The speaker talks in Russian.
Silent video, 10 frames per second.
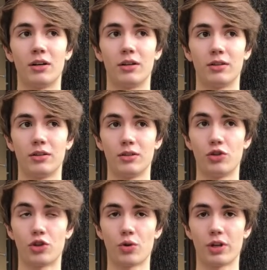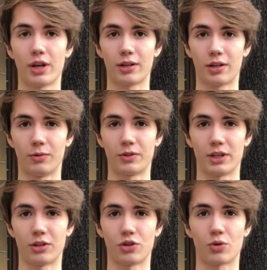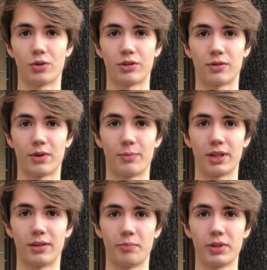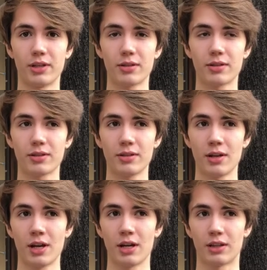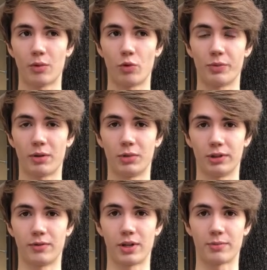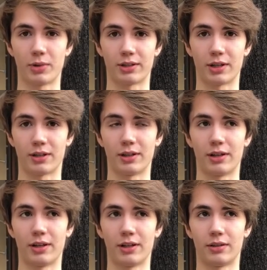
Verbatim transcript: Э, Еще я играл в театре школе современные пьесы. Там у меня было два спектакля.